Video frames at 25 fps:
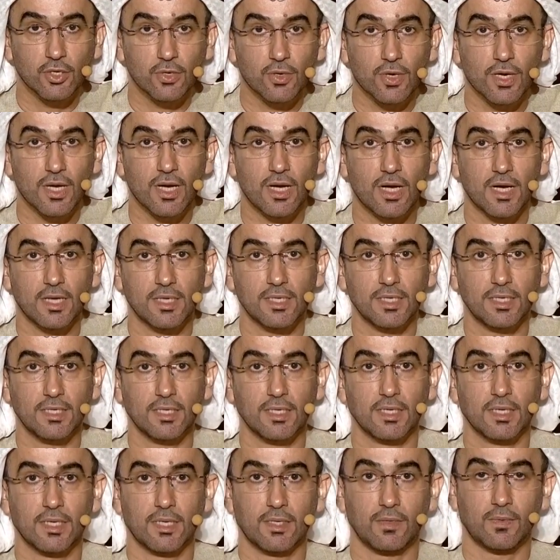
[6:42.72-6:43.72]
القراني
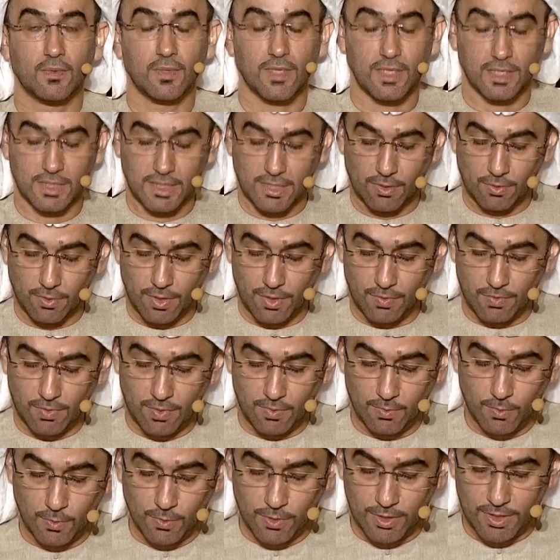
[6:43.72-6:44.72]
وتوظيف
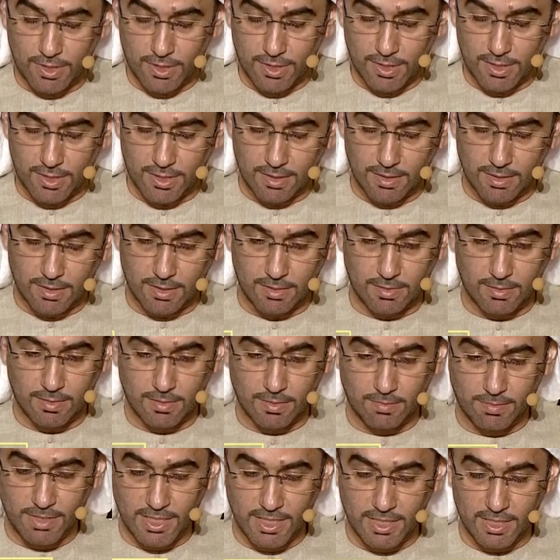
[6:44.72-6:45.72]
رموز
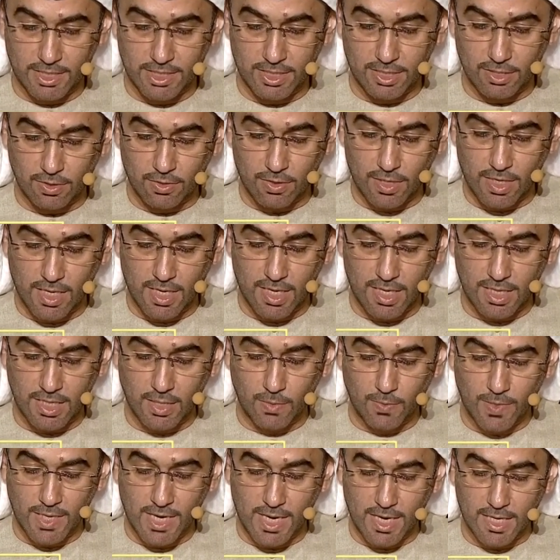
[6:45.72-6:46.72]
من النص القراني
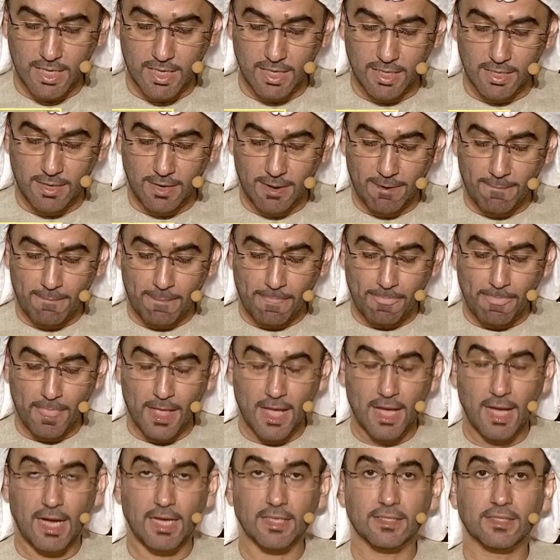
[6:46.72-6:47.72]
ولكن
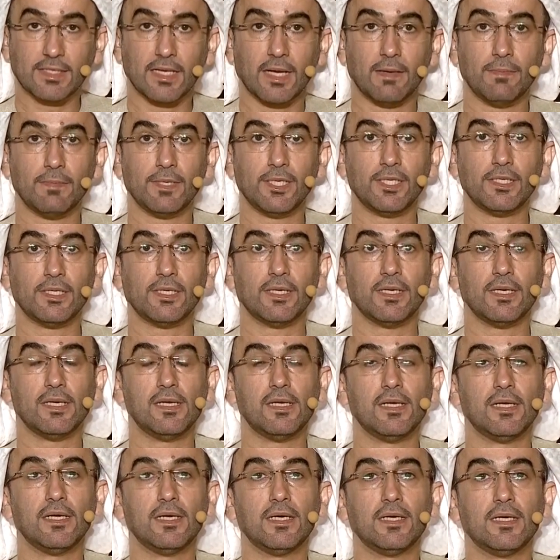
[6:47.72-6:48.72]
حتى من
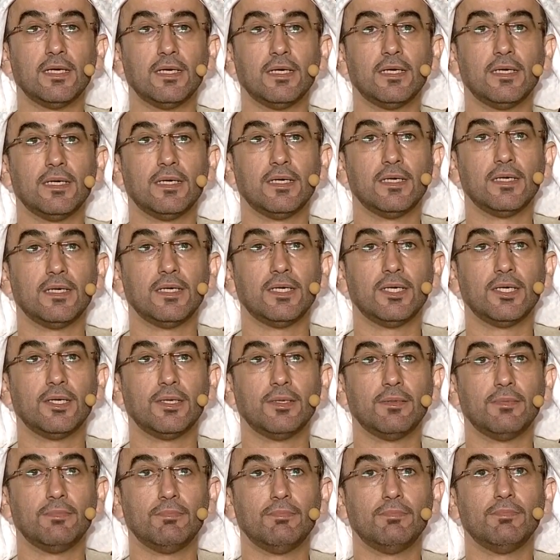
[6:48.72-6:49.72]

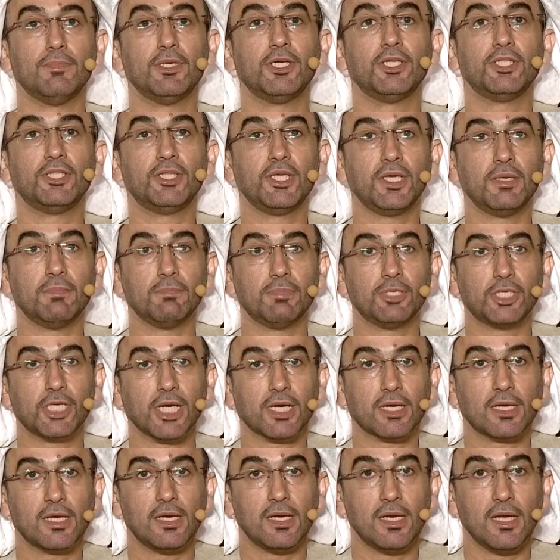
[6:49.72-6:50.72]
من الدين
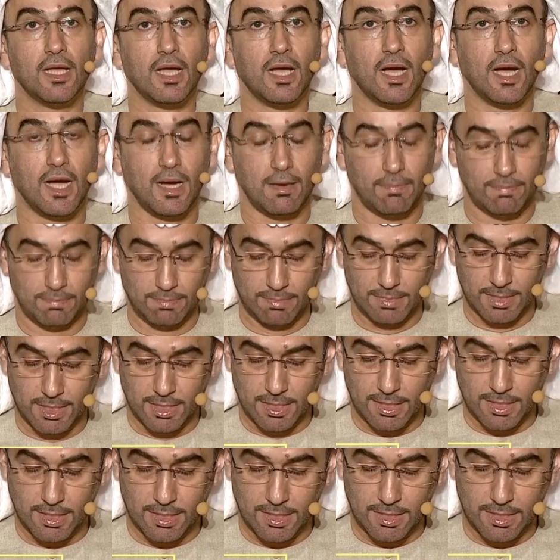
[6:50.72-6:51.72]
بشكل عام
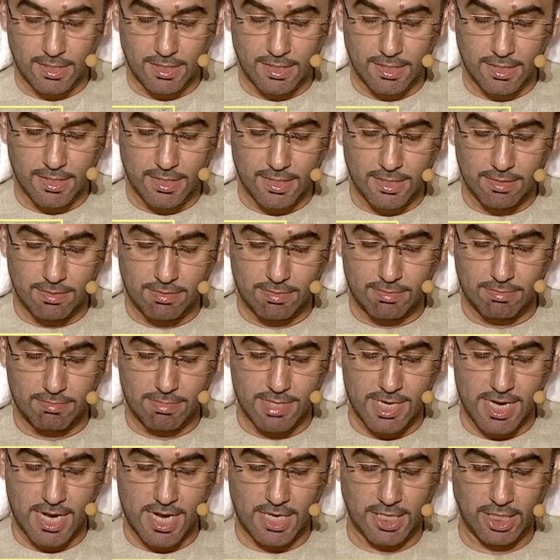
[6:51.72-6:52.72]

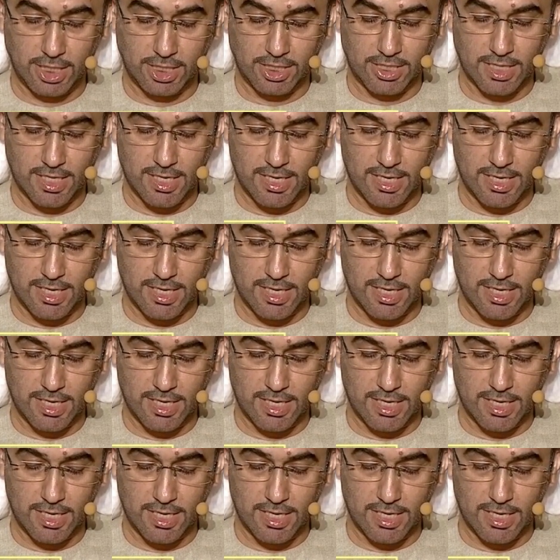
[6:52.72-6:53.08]
من ناحيه